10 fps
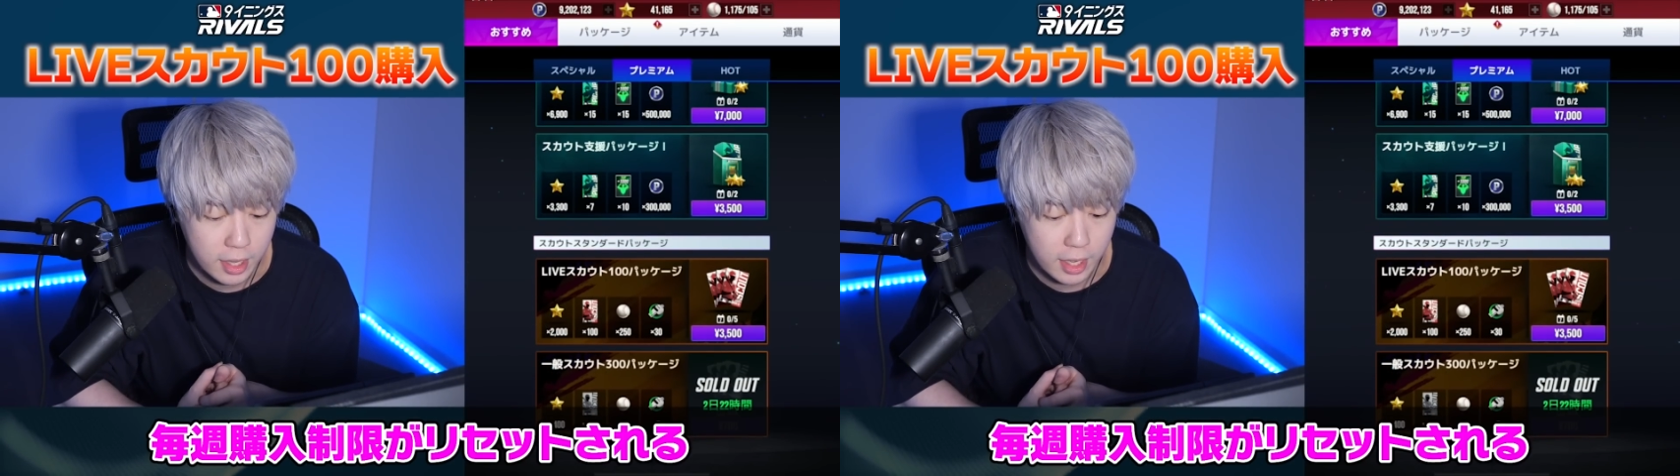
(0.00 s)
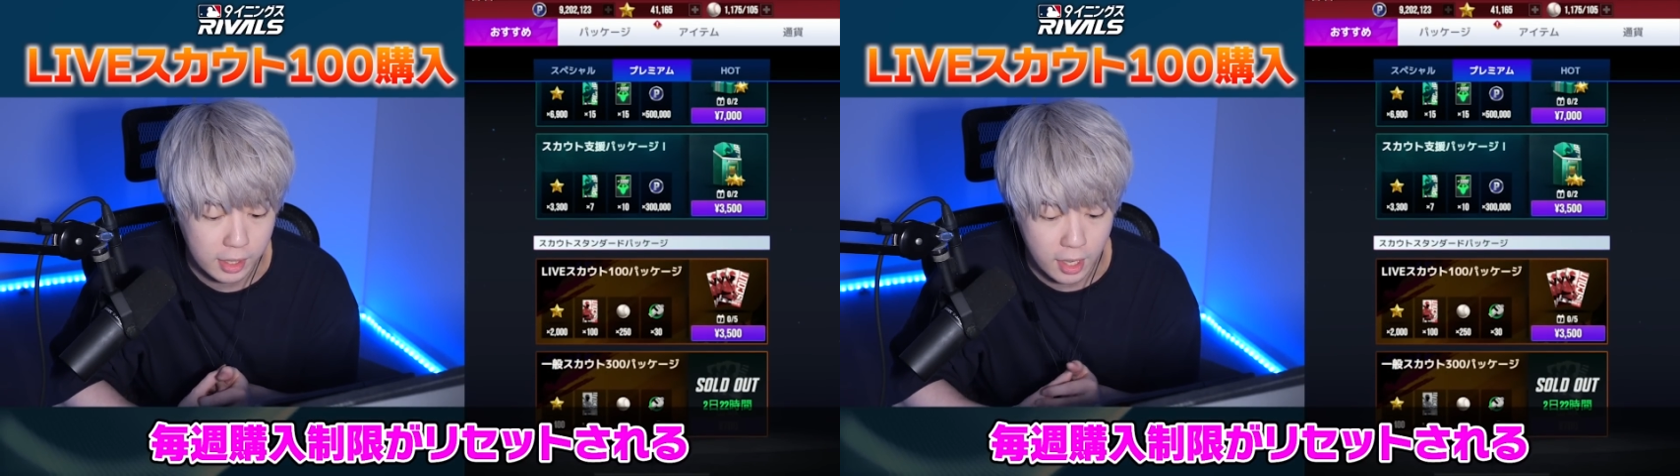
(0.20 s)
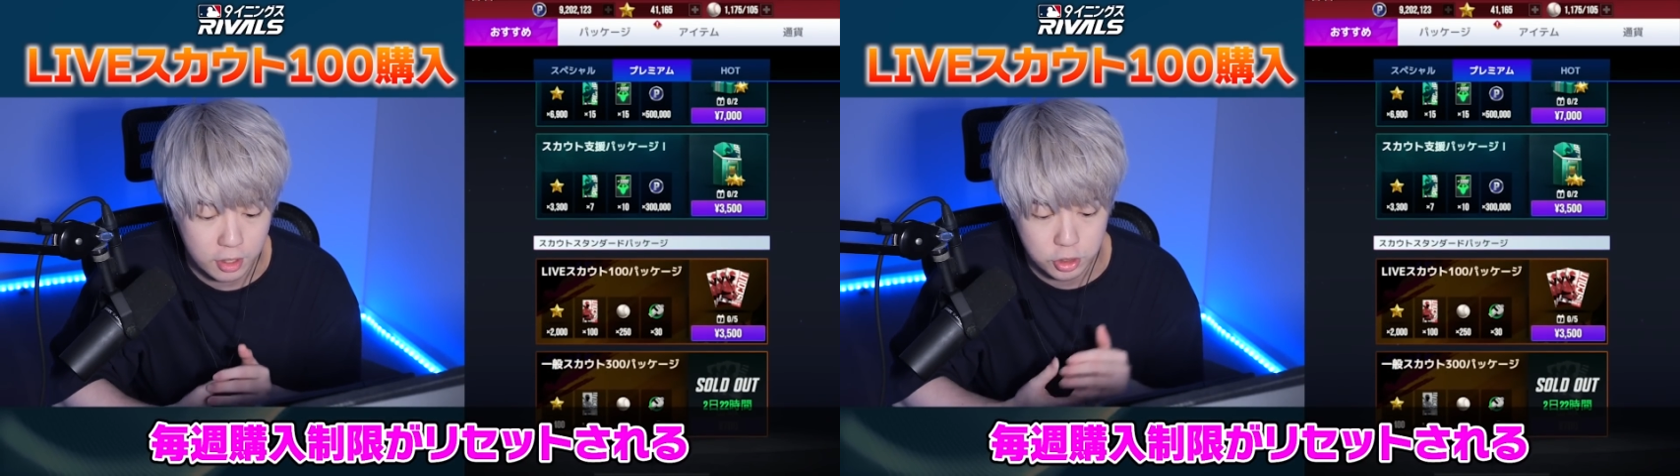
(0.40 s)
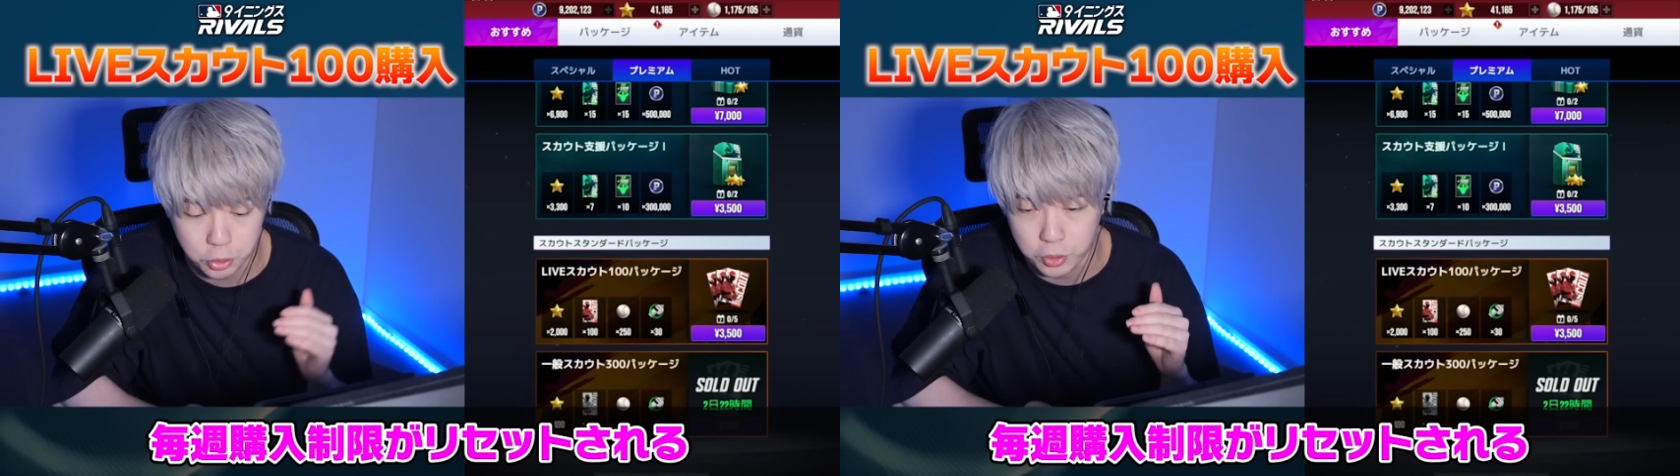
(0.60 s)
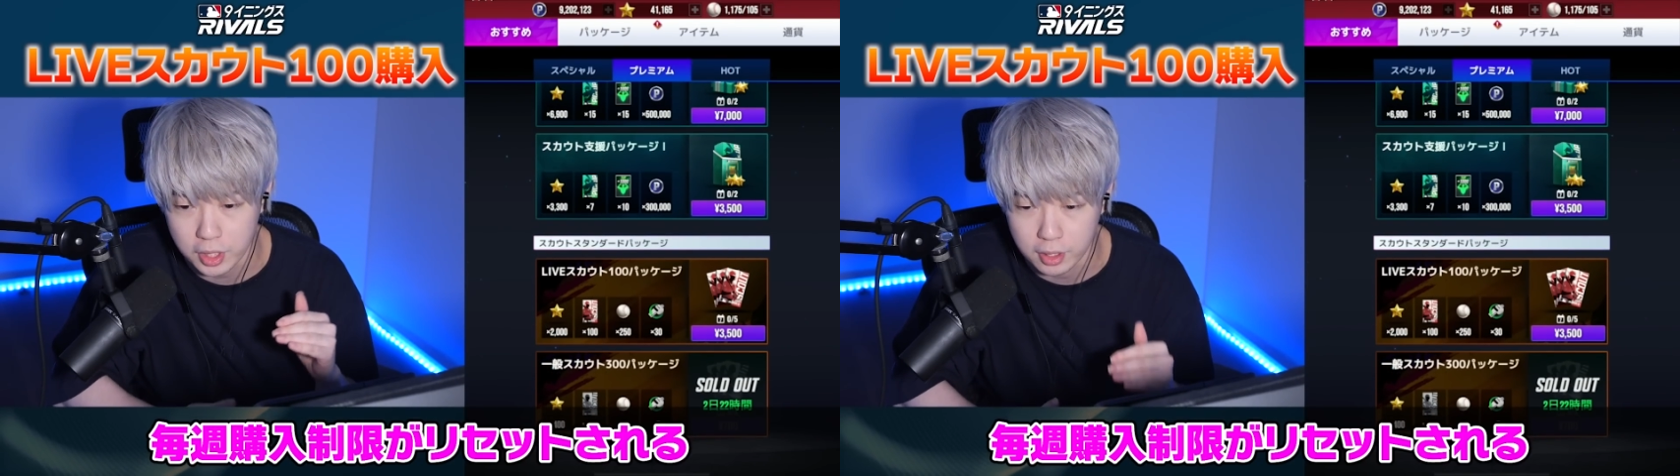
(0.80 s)
えー、買える
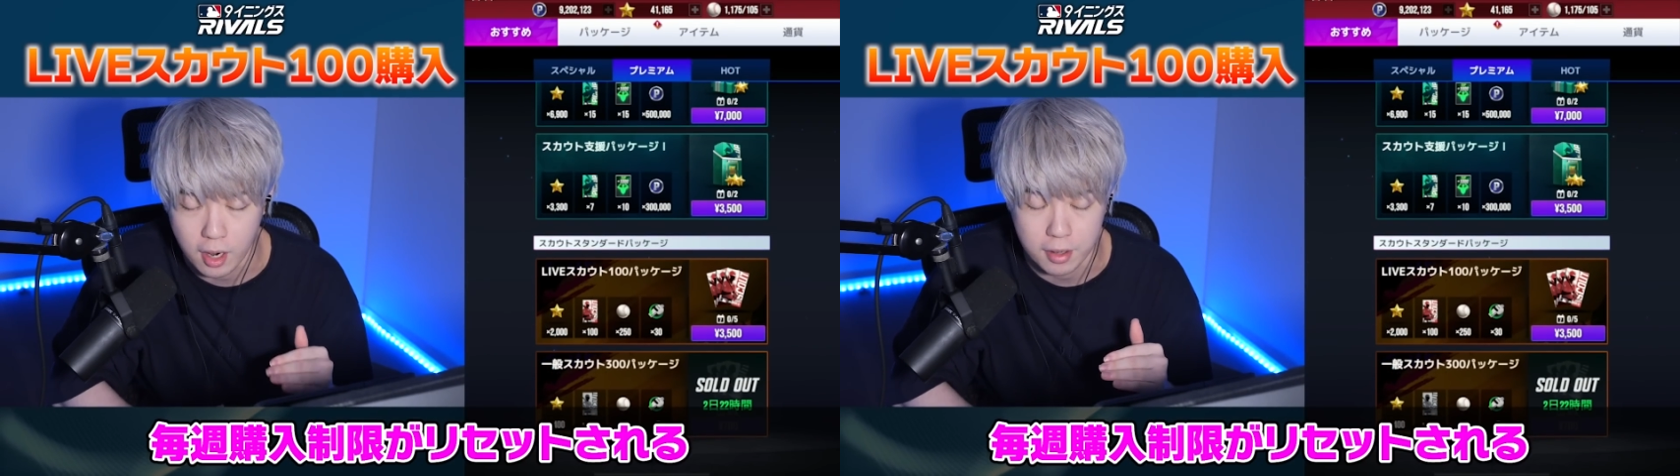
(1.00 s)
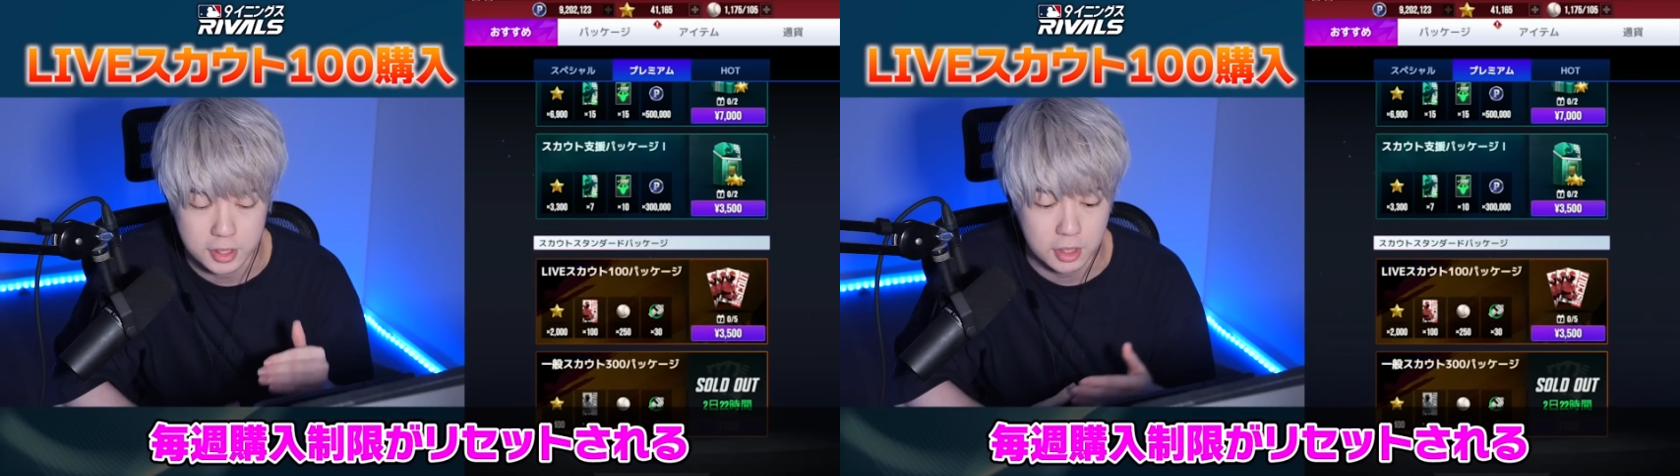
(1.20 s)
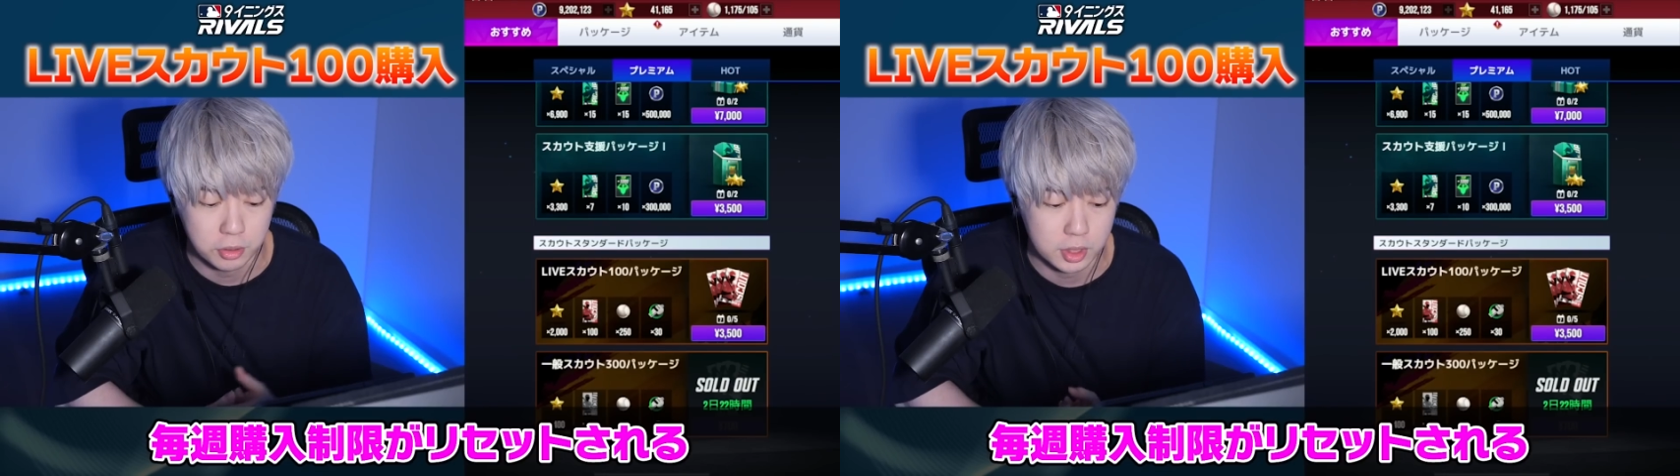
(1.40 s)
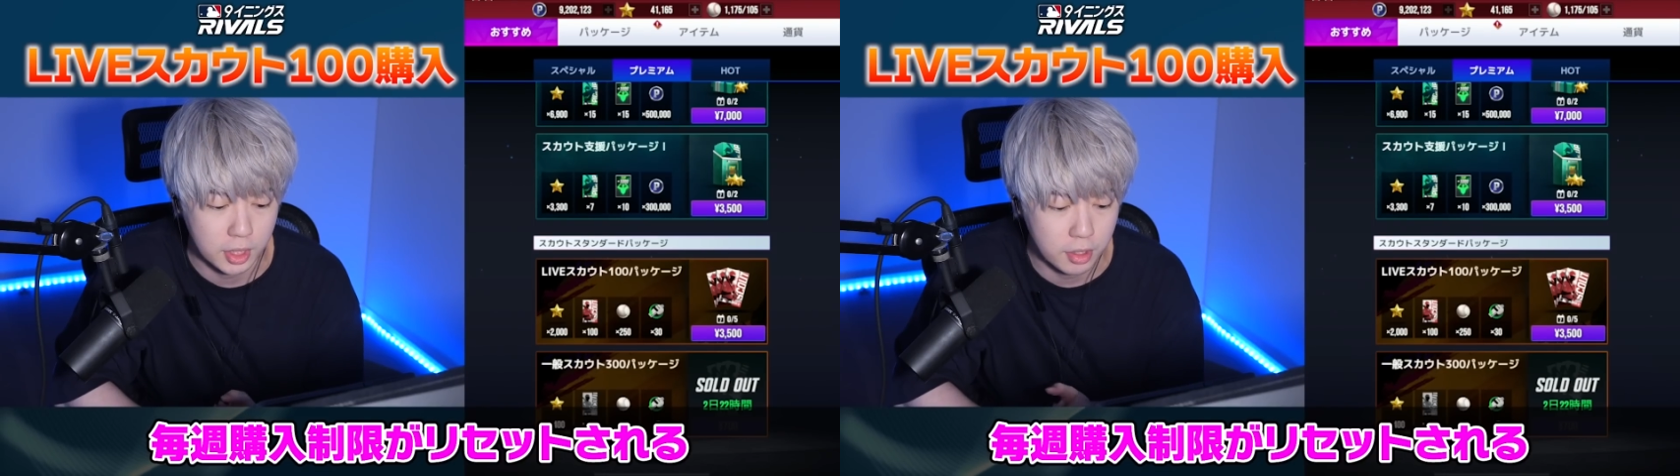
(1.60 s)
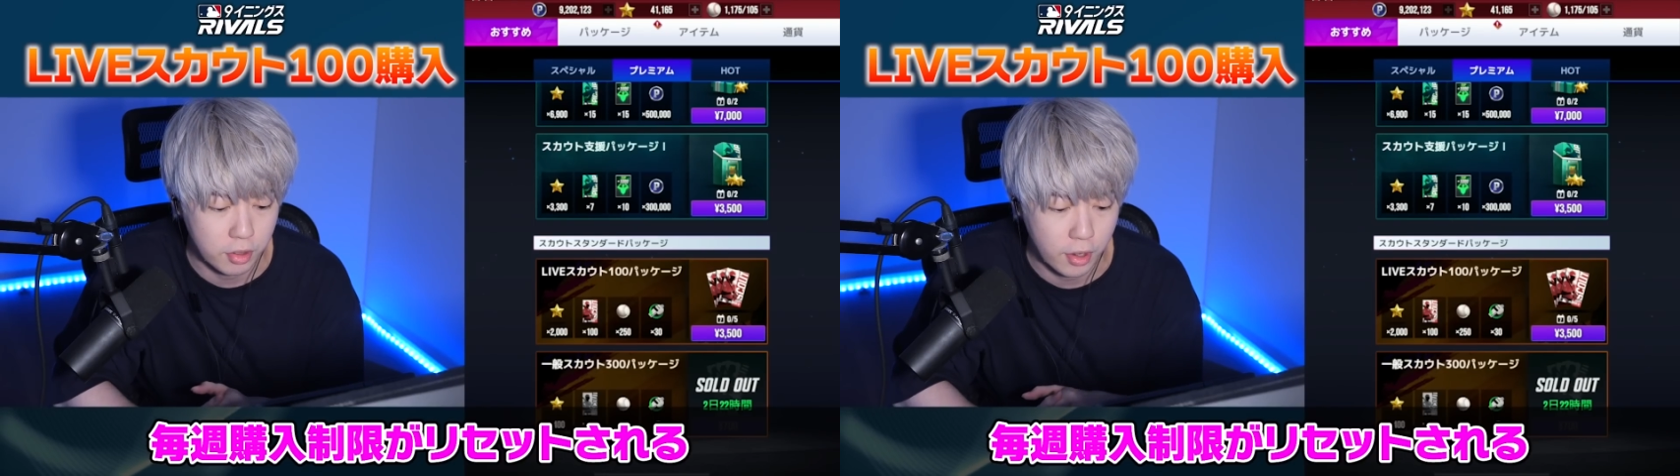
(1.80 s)
上限がリセット
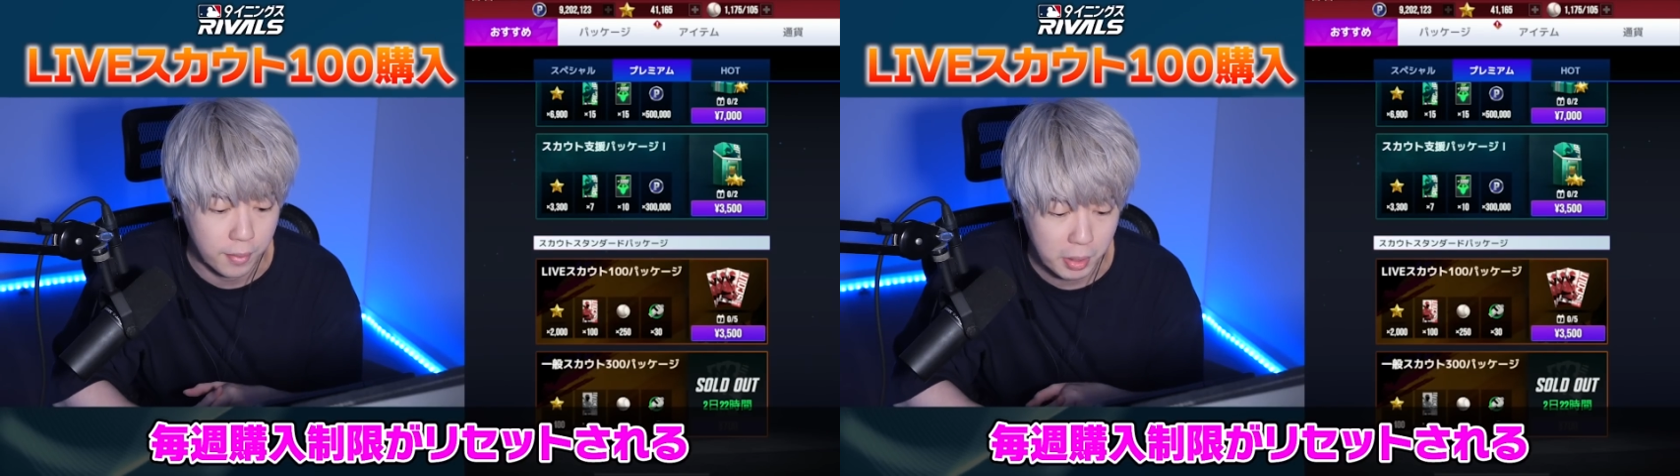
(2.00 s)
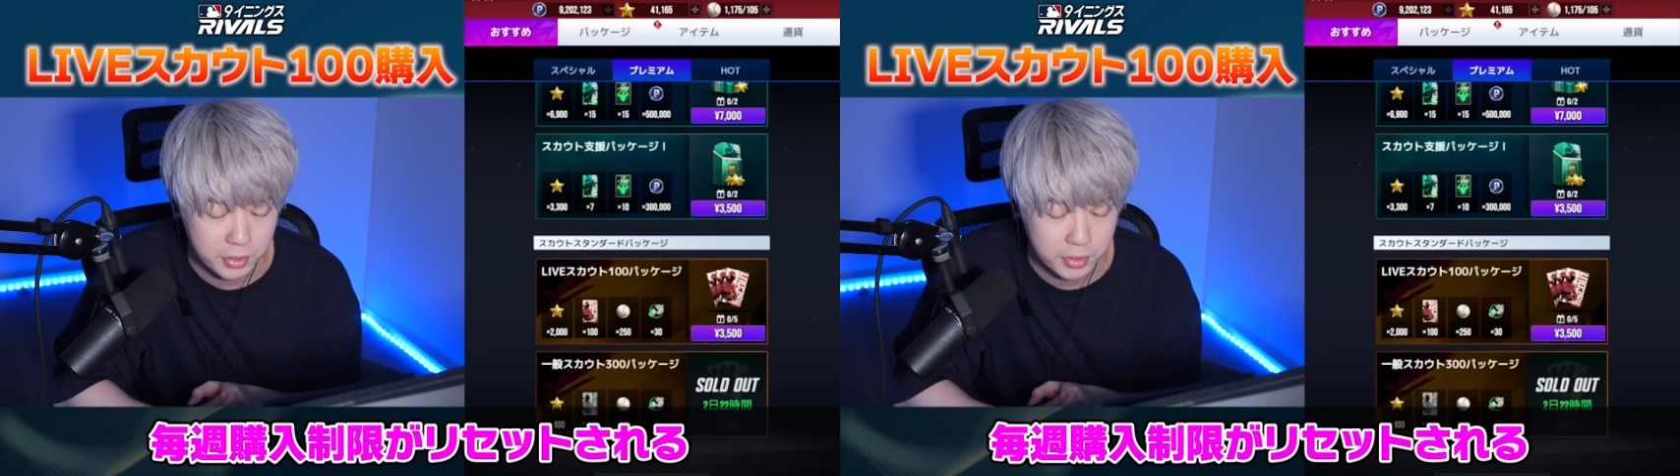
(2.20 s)
される